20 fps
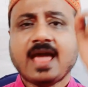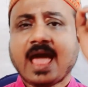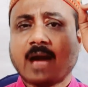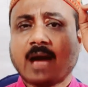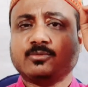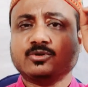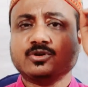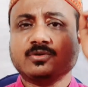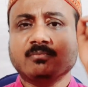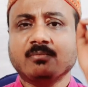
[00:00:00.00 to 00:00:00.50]

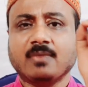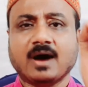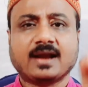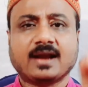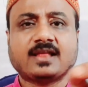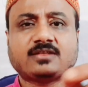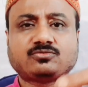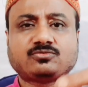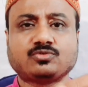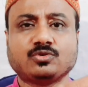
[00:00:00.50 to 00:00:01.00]
এমন
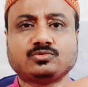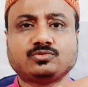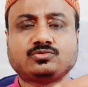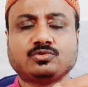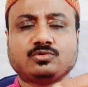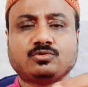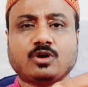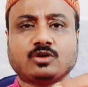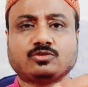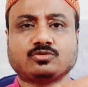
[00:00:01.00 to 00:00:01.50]
মারাত্মক
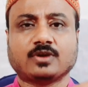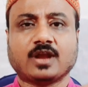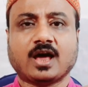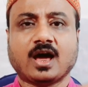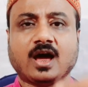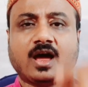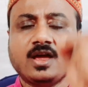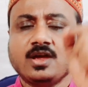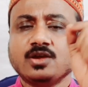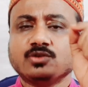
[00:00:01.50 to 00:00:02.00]
দুর্ঘটনা
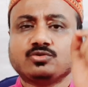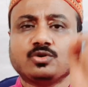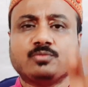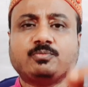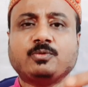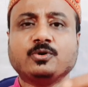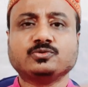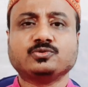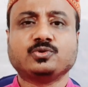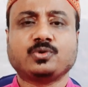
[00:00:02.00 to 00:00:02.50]
তো
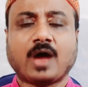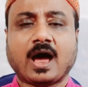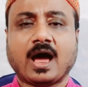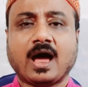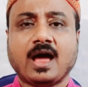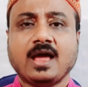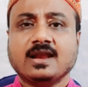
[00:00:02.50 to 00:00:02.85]
বন্ধুরা